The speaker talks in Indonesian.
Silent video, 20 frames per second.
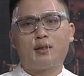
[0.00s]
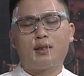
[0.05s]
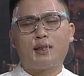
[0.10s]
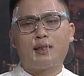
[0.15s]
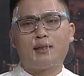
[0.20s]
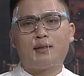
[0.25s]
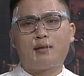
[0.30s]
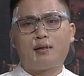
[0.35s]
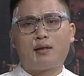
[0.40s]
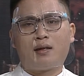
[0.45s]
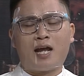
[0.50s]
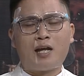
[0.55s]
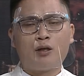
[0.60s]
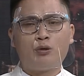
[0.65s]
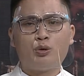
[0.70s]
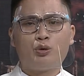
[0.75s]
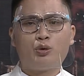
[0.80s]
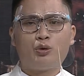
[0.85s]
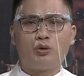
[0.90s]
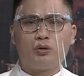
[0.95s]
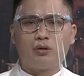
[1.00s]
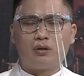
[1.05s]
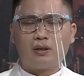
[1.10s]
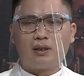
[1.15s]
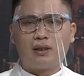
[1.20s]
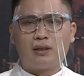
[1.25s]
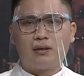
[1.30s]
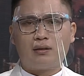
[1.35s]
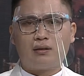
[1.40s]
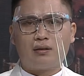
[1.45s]
Lalu
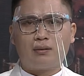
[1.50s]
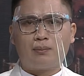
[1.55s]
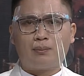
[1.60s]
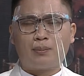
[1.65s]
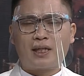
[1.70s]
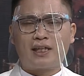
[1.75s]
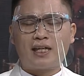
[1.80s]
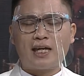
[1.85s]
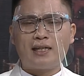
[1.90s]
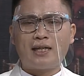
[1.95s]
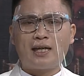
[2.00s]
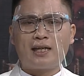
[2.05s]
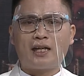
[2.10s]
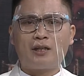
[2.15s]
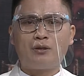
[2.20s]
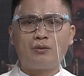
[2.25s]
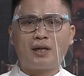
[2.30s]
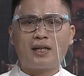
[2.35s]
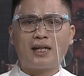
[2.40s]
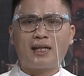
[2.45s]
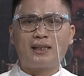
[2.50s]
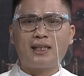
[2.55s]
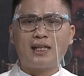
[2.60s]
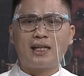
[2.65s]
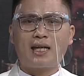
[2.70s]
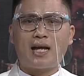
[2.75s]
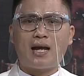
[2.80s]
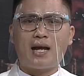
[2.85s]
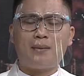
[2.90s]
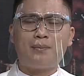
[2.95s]
bagian yang kedua
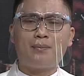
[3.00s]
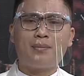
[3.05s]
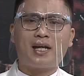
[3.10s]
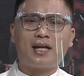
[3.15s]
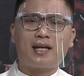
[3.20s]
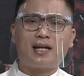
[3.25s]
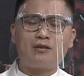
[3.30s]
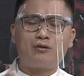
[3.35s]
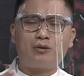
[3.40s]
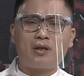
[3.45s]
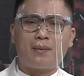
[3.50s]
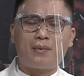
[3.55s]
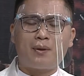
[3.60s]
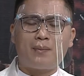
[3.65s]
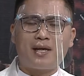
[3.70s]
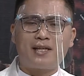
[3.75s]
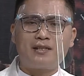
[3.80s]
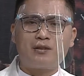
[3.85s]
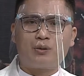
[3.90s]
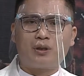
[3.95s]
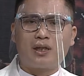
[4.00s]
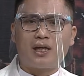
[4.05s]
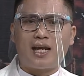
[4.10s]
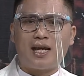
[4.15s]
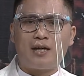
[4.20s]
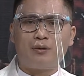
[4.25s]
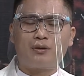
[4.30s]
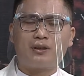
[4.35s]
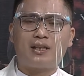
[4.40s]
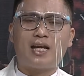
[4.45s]
ketika mereka sudah memasuki
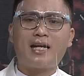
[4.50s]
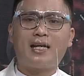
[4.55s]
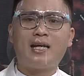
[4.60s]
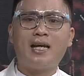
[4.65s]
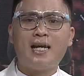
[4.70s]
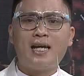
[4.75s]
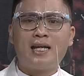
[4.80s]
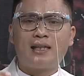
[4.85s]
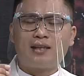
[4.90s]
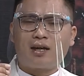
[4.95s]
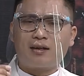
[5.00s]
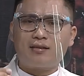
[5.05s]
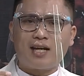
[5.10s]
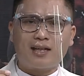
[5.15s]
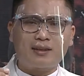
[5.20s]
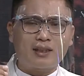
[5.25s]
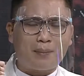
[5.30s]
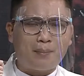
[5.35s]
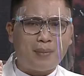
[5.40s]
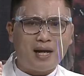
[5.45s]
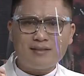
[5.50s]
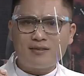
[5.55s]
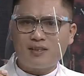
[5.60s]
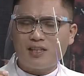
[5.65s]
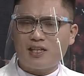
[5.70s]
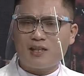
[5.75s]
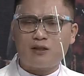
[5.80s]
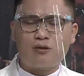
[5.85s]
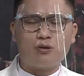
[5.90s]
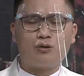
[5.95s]
laut dan ternyata masih
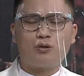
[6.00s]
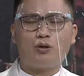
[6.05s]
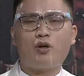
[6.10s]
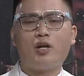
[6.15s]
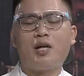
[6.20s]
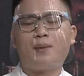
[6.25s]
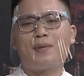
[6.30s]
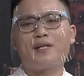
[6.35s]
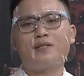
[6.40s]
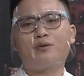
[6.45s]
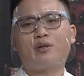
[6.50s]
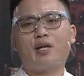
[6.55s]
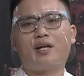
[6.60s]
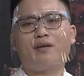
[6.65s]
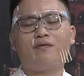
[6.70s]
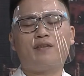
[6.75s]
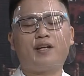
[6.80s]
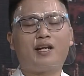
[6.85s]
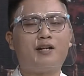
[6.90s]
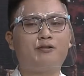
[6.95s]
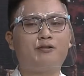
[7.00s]
disusul oleh pasukan Firaun.